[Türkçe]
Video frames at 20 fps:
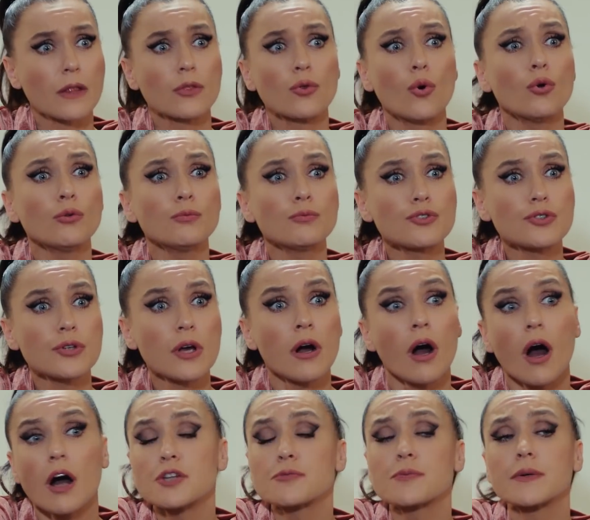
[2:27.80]
Ne olmuş ya?
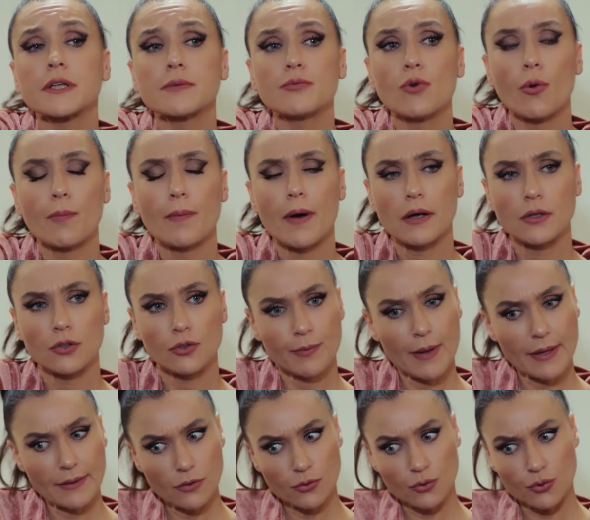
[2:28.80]
Aç bakayım hoparlörü
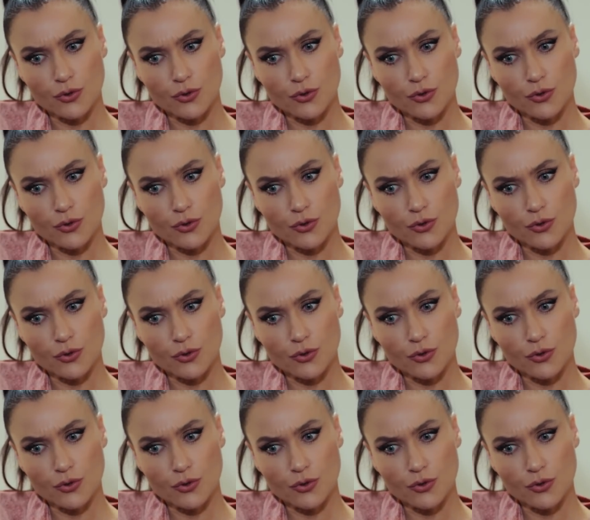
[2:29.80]
ben de